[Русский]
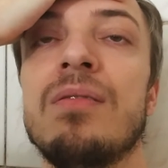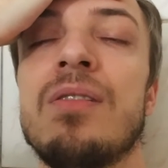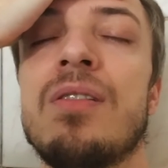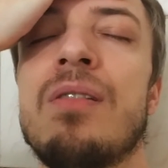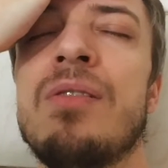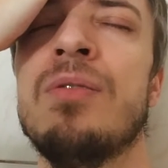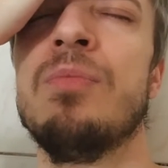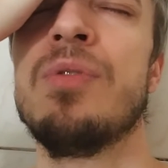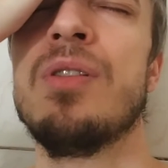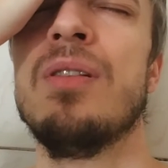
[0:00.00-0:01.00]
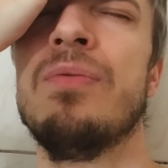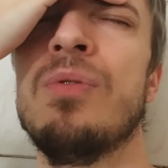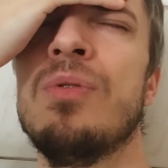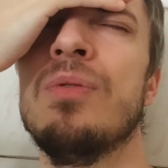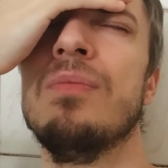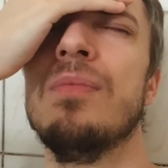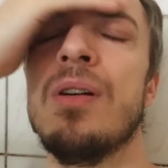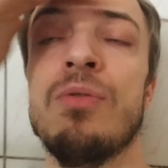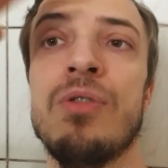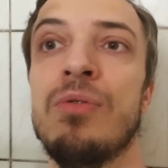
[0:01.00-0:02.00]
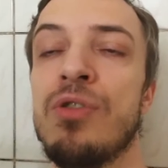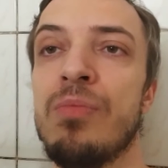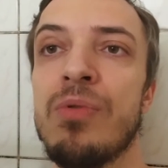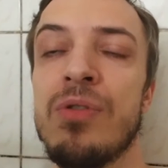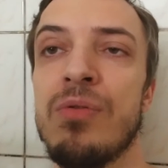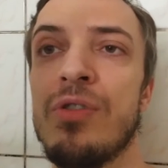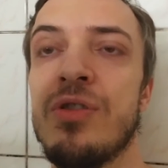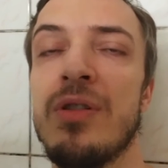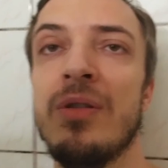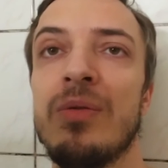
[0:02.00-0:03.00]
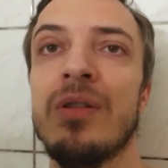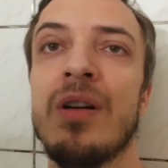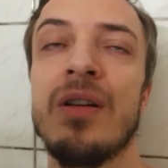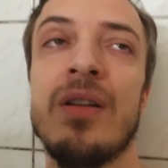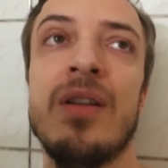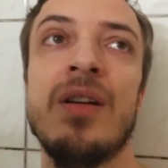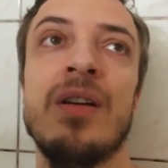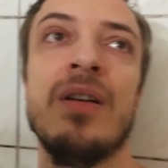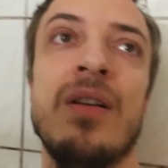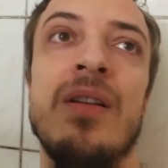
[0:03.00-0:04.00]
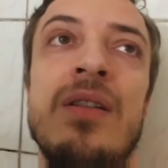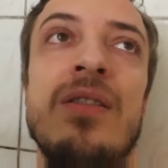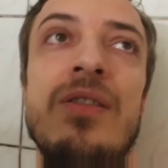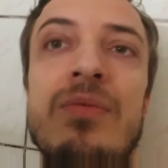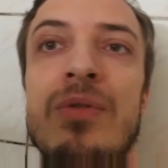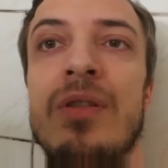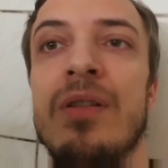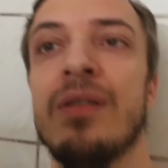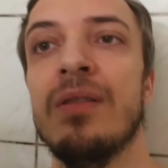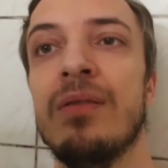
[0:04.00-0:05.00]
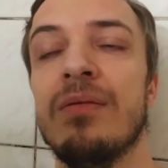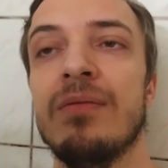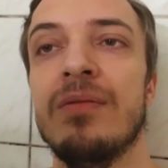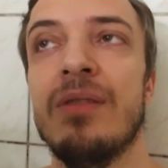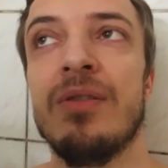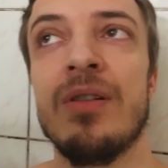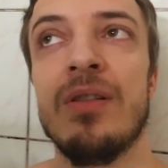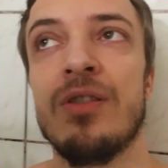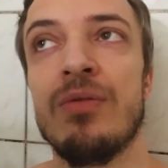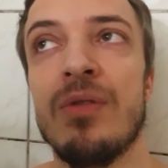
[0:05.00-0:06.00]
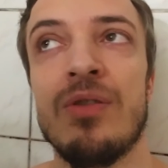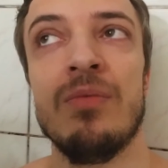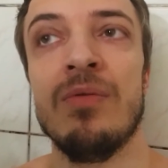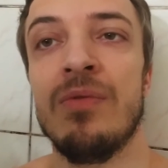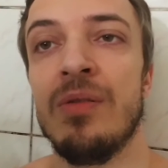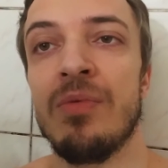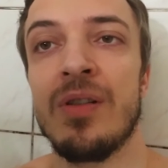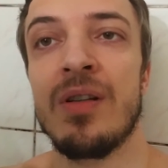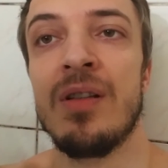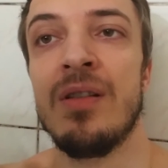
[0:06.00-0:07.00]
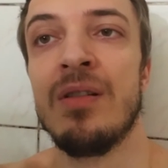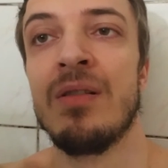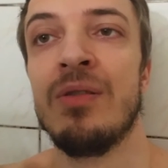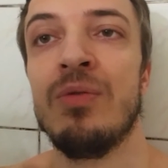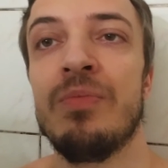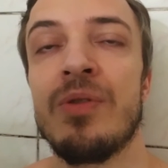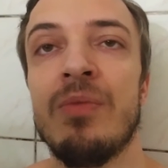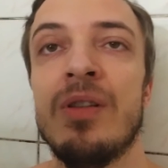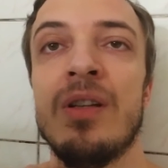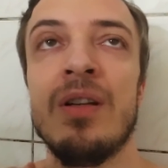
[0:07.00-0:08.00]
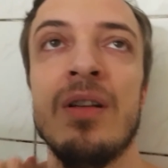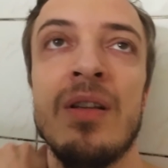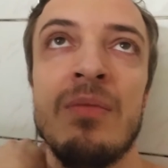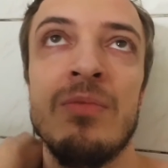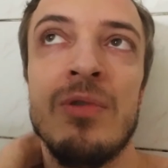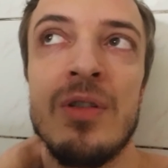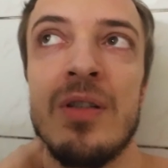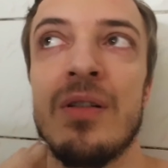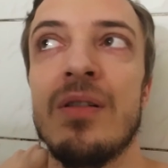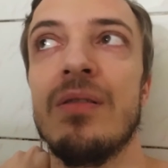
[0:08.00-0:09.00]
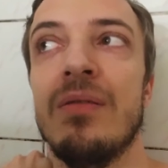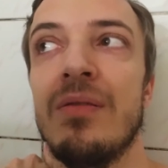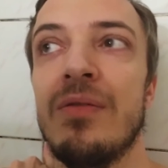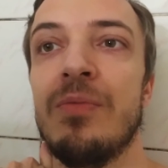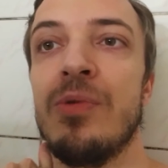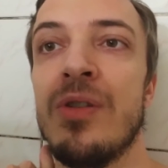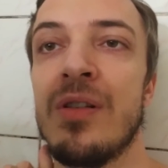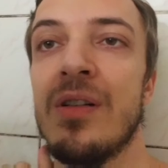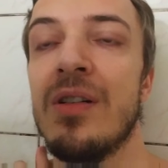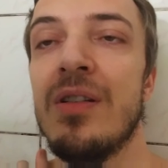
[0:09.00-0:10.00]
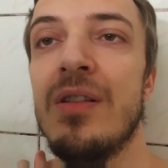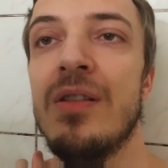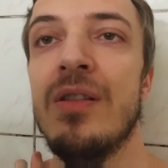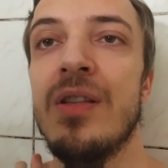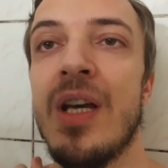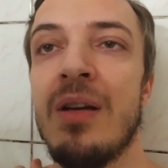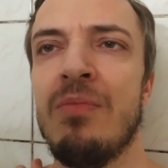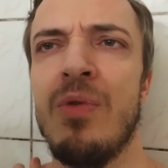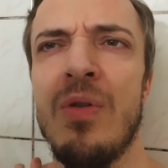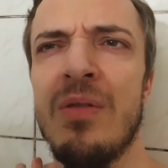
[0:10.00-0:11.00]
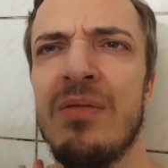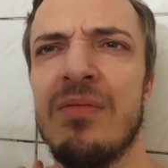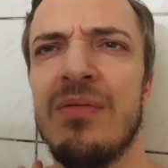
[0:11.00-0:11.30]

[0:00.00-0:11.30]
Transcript: разговаривал по телефону, а уже очень поздно, уже 4 утра. Сегодня, наверное, ничего особенного не происходило, но посмотрели там мультик э, в поисках Немо.